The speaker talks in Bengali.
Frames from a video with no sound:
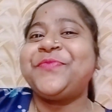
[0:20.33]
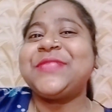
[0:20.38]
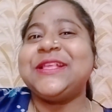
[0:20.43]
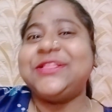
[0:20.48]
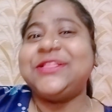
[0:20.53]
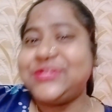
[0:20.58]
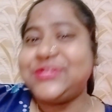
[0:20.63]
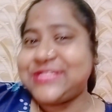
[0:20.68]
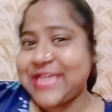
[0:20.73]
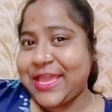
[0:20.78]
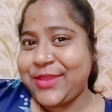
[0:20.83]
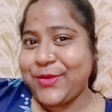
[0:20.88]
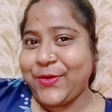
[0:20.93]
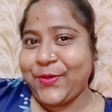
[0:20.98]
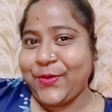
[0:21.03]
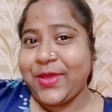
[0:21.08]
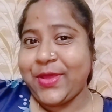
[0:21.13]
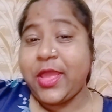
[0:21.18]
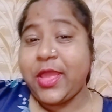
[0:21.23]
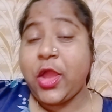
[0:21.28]
তো যাই হোক
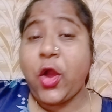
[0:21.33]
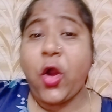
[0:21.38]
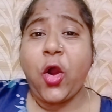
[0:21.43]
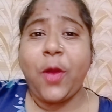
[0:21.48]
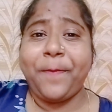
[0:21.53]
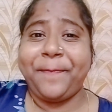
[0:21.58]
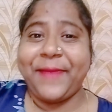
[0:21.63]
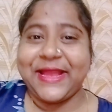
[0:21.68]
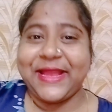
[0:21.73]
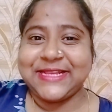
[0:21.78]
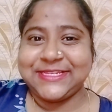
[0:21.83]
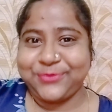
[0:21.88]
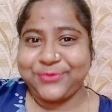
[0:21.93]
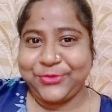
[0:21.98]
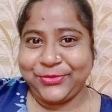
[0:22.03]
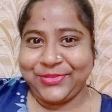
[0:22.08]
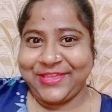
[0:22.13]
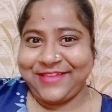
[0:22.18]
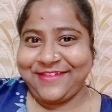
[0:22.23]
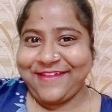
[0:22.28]
ও প্যান্টি
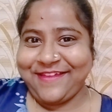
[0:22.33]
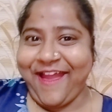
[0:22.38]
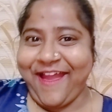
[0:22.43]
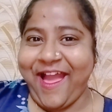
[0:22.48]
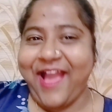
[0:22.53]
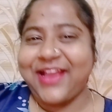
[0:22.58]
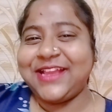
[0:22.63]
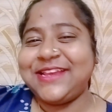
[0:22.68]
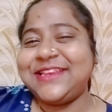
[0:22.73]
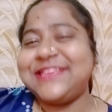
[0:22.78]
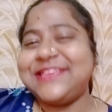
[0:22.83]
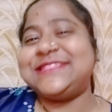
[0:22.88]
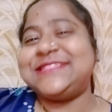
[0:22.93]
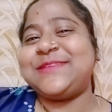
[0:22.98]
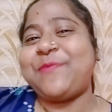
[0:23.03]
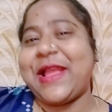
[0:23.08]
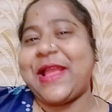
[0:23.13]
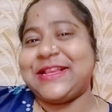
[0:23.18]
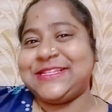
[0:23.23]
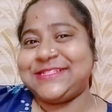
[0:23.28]
বৌদি আগে নিজের
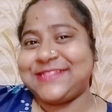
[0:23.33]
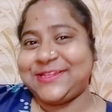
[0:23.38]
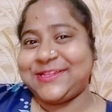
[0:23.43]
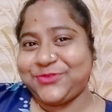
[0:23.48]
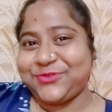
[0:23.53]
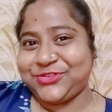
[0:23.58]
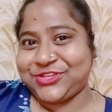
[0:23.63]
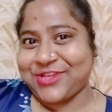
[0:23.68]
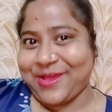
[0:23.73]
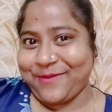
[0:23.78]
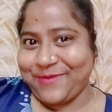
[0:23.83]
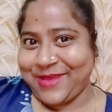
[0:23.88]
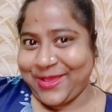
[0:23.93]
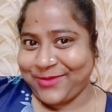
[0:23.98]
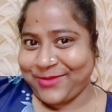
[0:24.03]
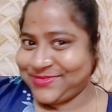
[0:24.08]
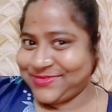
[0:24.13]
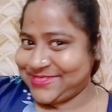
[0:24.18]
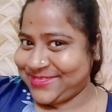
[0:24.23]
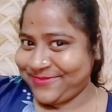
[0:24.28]
প্যান্টিটা একটু সামলাও
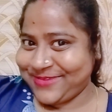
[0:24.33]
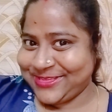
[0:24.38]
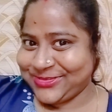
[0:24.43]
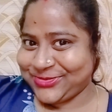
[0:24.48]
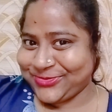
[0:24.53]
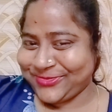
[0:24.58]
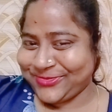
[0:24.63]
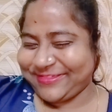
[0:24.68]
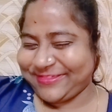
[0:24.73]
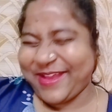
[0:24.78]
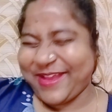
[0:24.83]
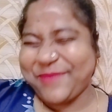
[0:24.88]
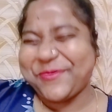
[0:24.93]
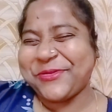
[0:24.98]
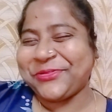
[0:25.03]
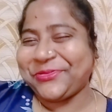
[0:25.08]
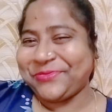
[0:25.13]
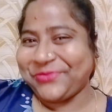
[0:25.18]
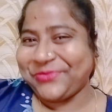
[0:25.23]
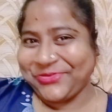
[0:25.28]
বুঝতে পেরেছো তারপর
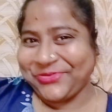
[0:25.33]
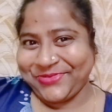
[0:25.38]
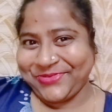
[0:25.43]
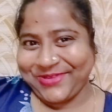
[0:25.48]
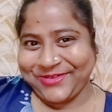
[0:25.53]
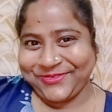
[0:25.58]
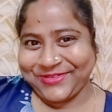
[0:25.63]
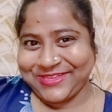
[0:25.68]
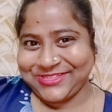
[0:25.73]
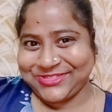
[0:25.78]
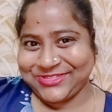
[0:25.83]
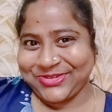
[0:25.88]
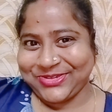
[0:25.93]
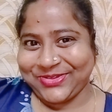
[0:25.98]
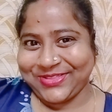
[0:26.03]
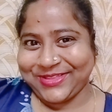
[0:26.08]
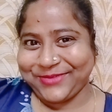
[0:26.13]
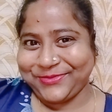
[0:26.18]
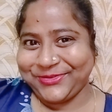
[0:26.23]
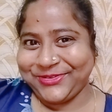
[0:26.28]
তুমি অন্য কাউকে কিছু
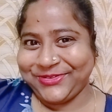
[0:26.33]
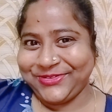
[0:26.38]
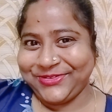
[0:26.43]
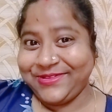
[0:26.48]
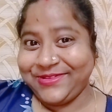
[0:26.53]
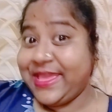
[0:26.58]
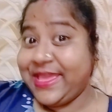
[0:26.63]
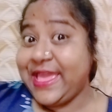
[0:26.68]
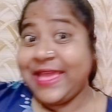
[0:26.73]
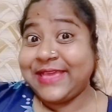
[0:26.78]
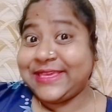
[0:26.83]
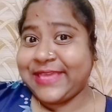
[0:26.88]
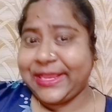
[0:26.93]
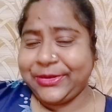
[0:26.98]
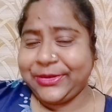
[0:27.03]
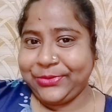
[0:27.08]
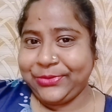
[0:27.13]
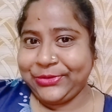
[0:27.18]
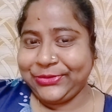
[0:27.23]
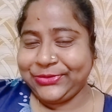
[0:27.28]
কথা বলো কেন
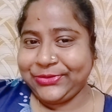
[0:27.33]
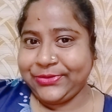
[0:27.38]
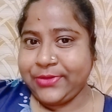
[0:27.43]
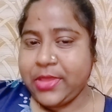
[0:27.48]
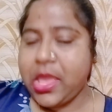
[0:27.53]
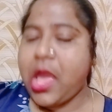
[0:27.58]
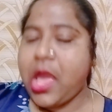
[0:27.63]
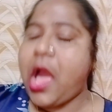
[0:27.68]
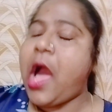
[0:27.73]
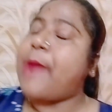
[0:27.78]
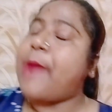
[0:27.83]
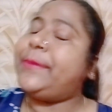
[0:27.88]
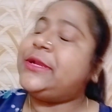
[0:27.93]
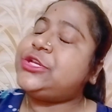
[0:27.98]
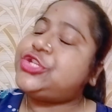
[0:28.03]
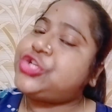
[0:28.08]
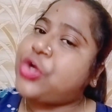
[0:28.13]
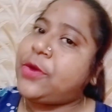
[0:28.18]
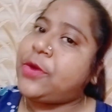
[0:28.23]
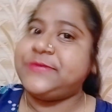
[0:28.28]
বলো তো আমরা
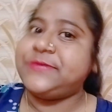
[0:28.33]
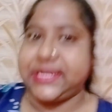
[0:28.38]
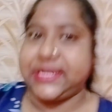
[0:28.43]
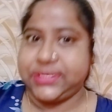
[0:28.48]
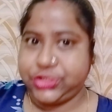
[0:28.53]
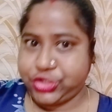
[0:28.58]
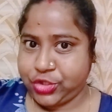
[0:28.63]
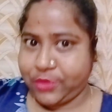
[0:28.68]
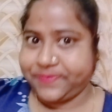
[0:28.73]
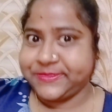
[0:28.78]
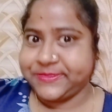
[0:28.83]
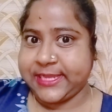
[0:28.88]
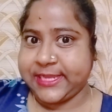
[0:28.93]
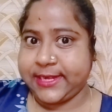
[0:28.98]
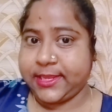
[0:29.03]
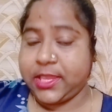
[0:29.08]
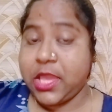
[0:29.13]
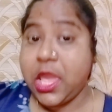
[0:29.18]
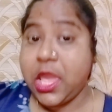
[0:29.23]
সব জানি সব জানি